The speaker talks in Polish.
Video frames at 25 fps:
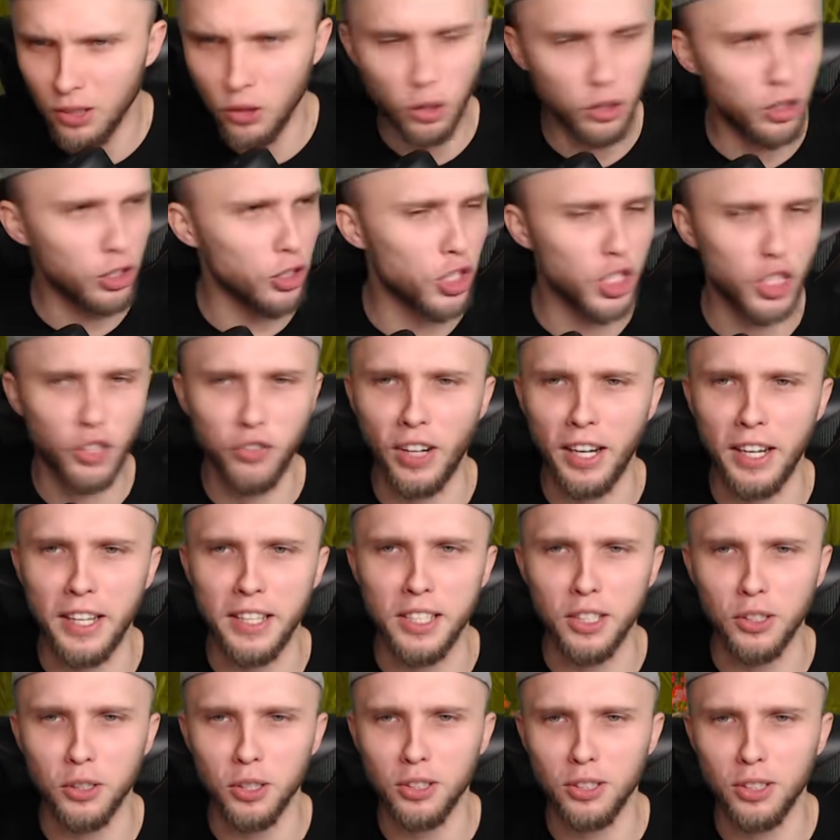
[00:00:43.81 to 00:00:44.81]
no też
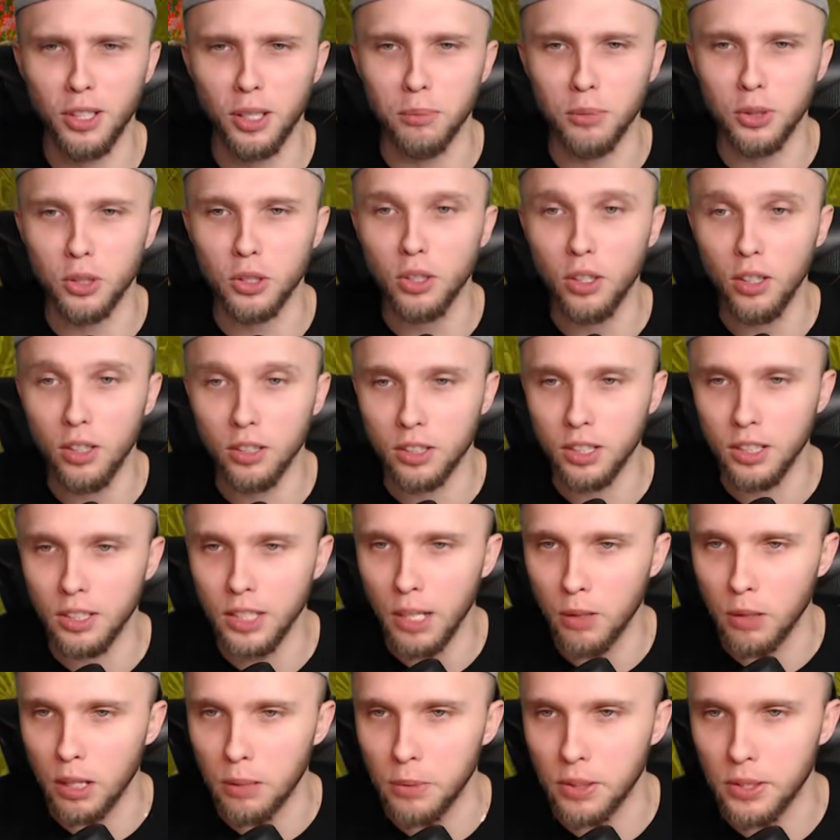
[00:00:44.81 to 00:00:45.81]
fajnie, co zrobisz? O, ty
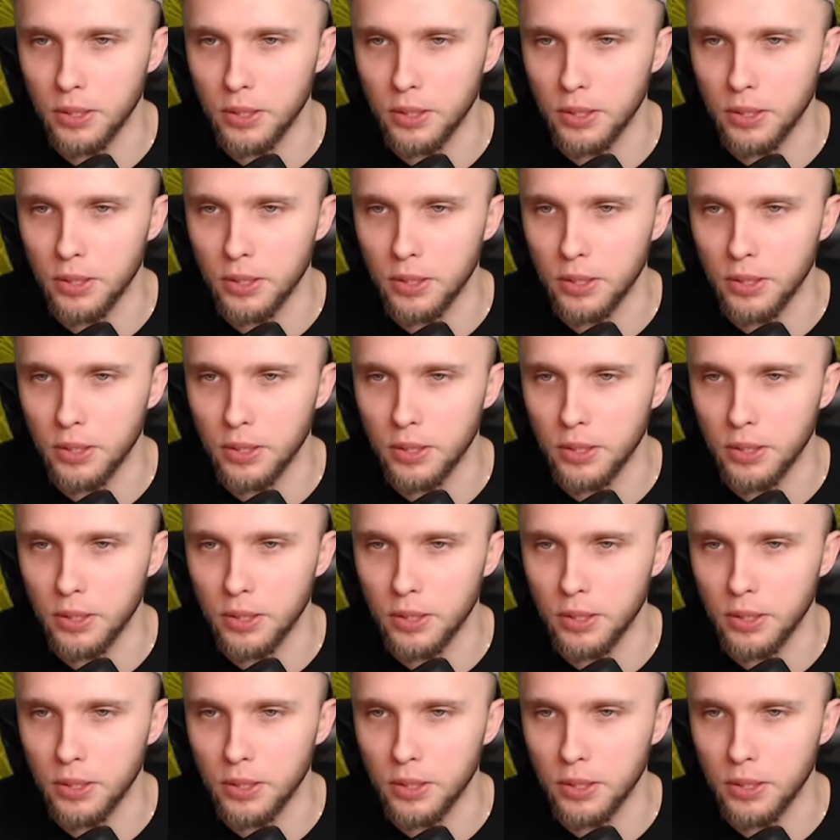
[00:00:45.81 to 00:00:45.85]
dała mi